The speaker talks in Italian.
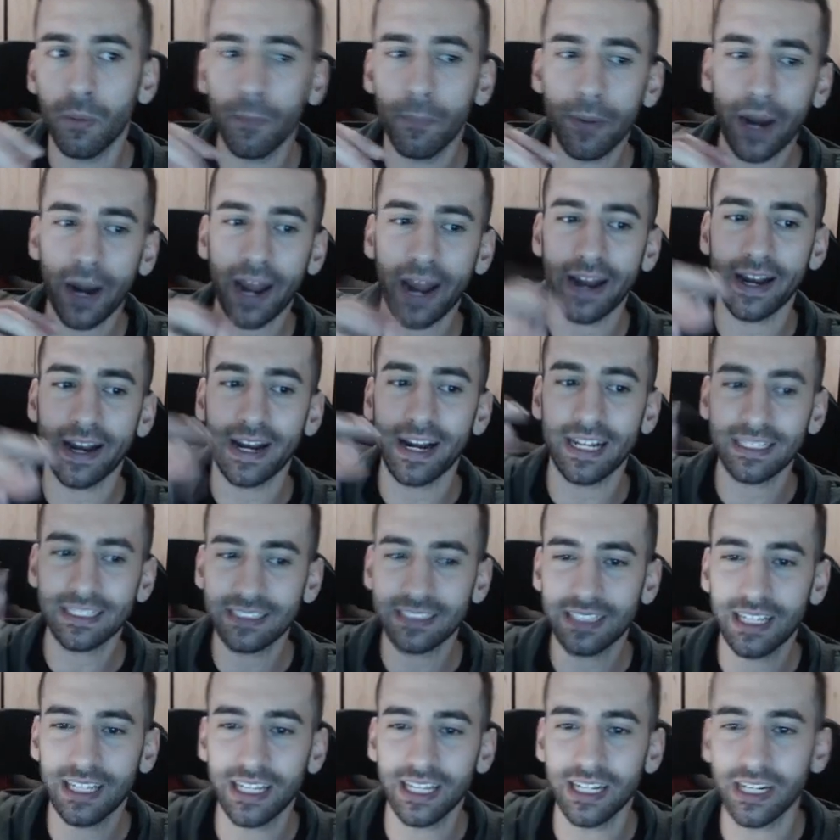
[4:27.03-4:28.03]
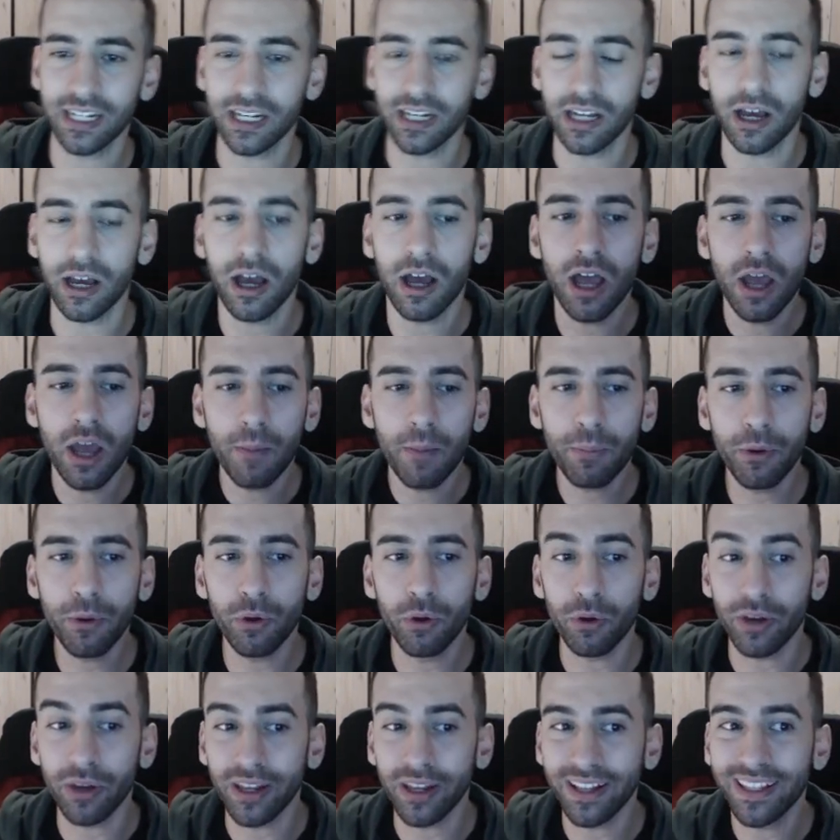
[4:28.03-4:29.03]
comprare la skin
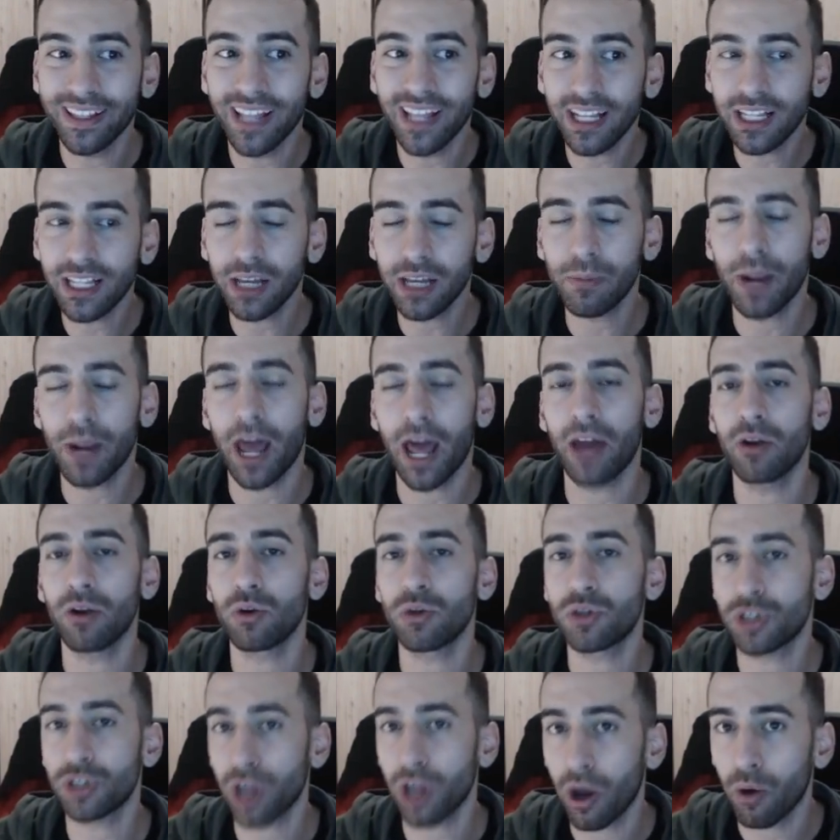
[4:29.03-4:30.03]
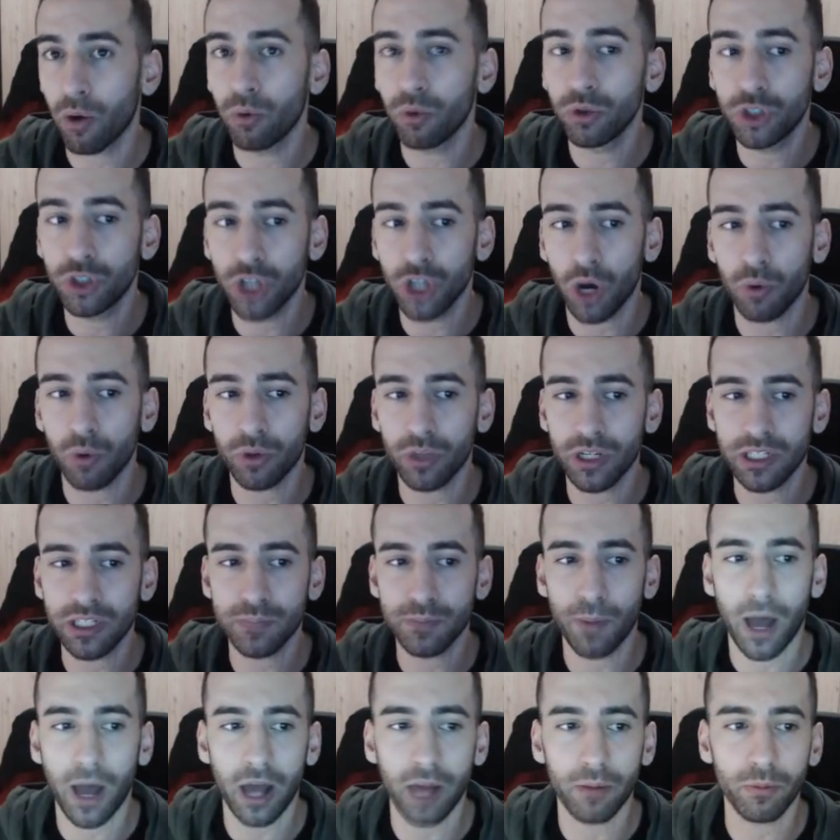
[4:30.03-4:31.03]
più il dettaplano, c'è già un
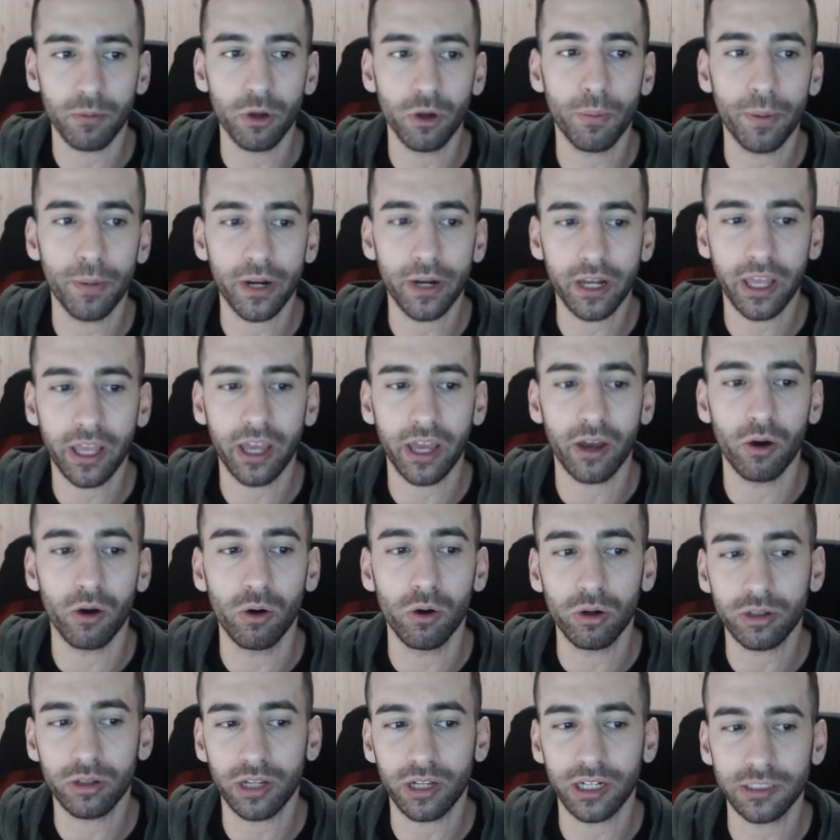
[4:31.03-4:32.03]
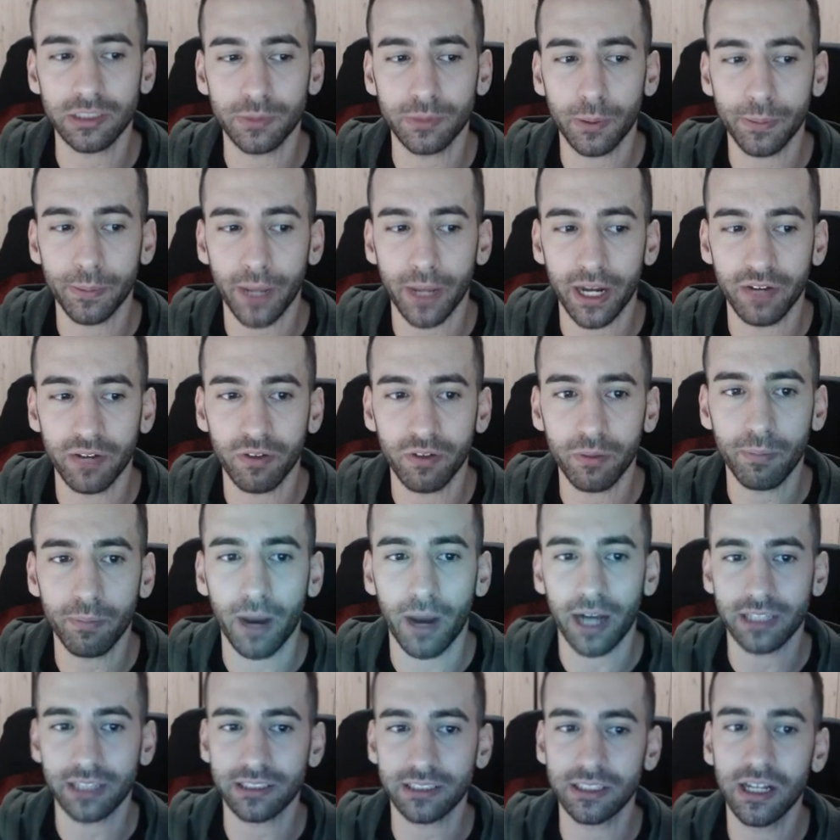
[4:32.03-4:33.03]
risparmio perché oltre a risparmiare i
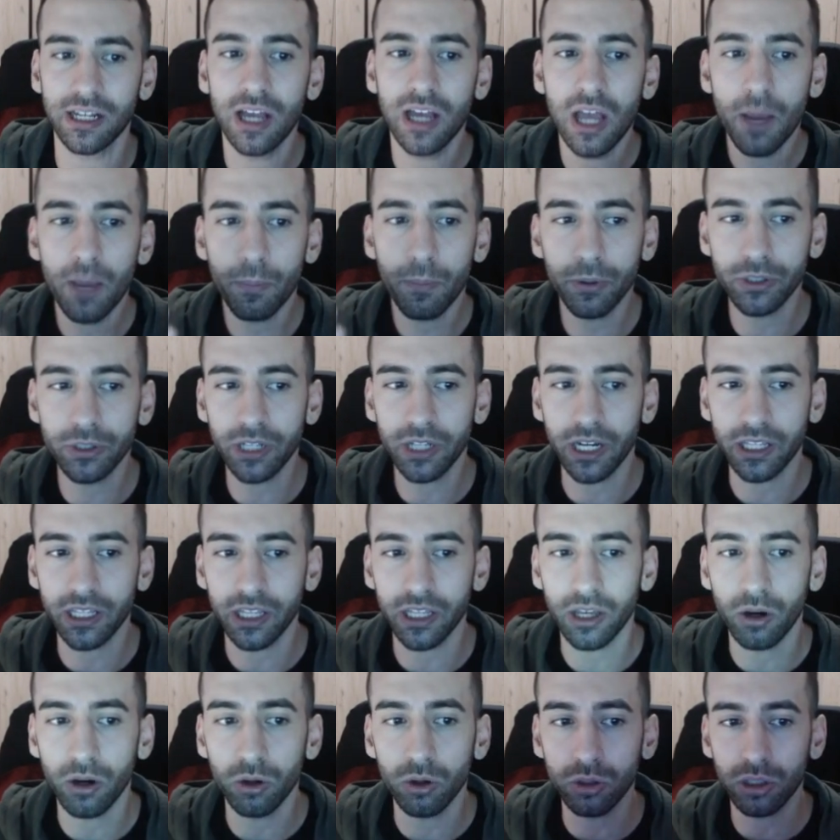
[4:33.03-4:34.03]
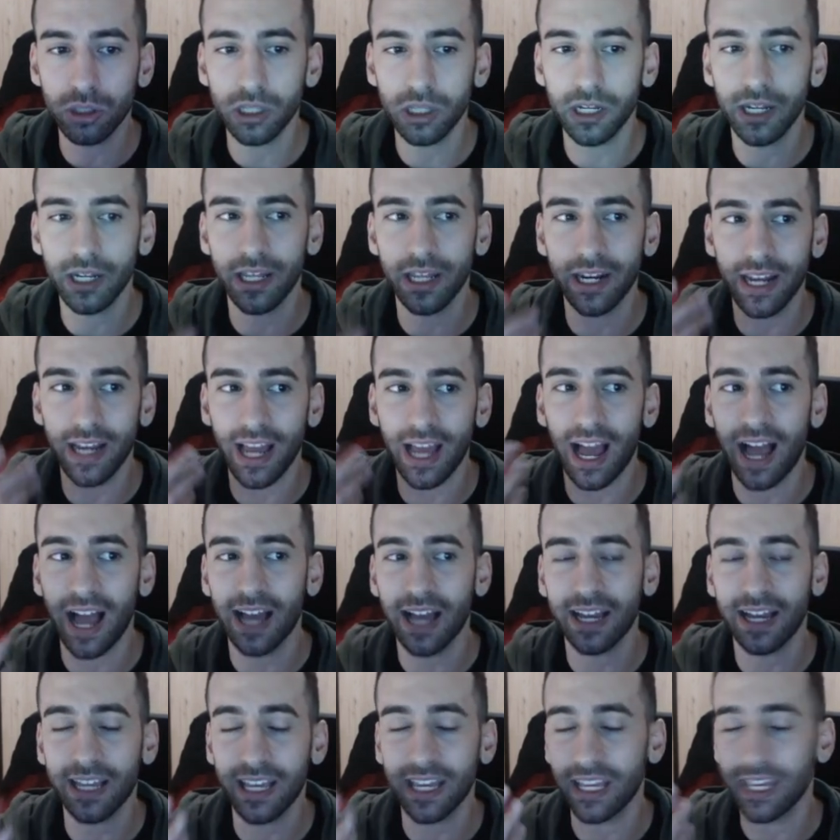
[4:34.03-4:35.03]
V-Bucks potrete ottenere
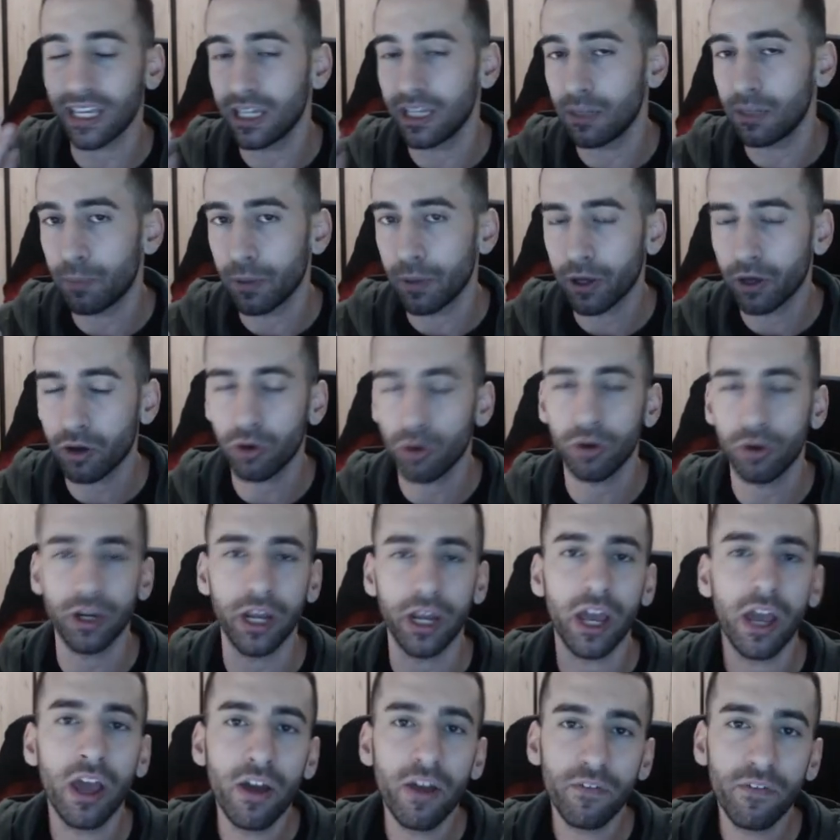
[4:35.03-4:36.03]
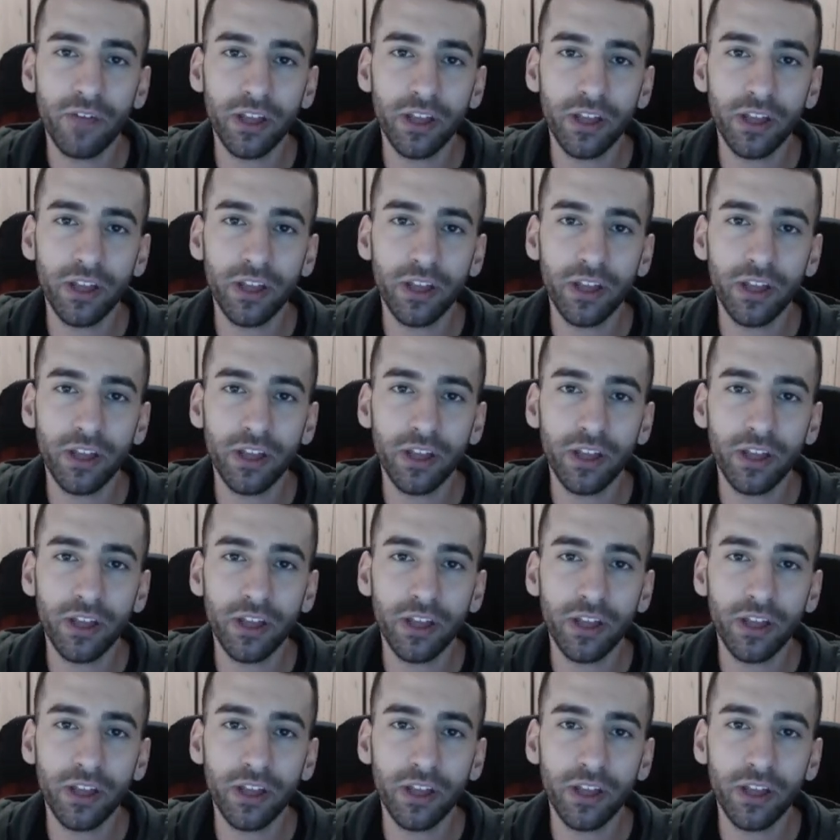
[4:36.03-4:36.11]
anche il piccone.